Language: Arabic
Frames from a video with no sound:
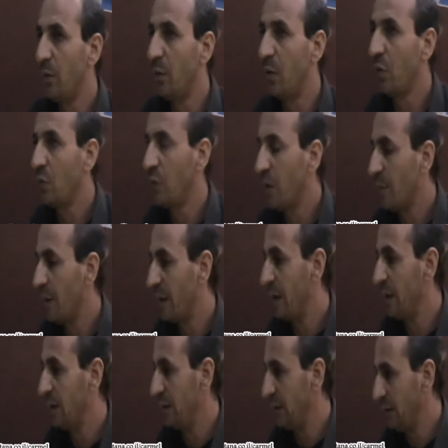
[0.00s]
اللي بيقولوا لها
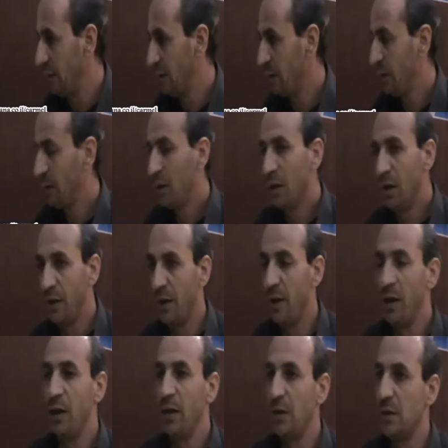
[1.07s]
ماجين لي
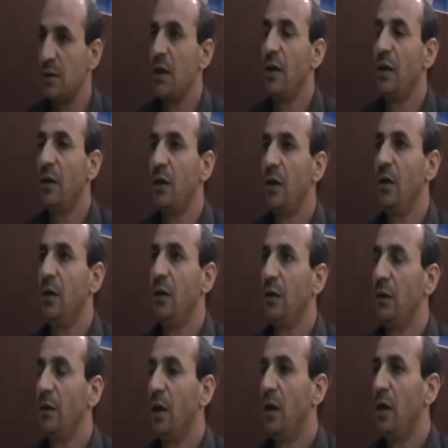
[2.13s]
انا انيس
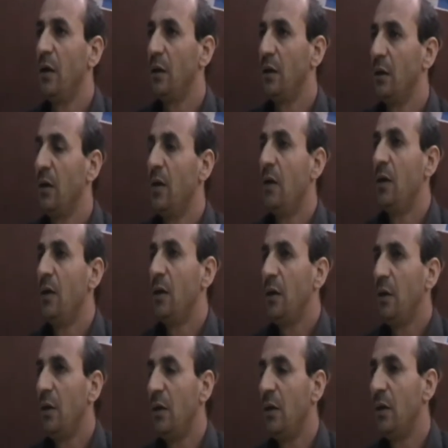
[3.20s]
يعني آه،
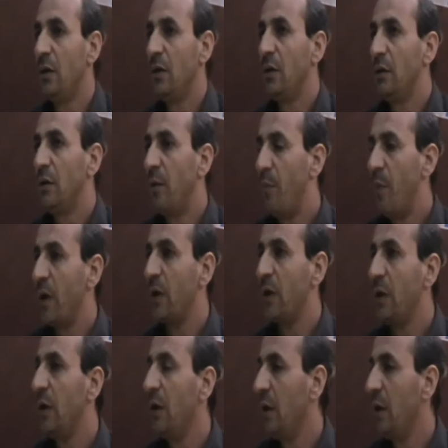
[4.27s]
آه، دبرت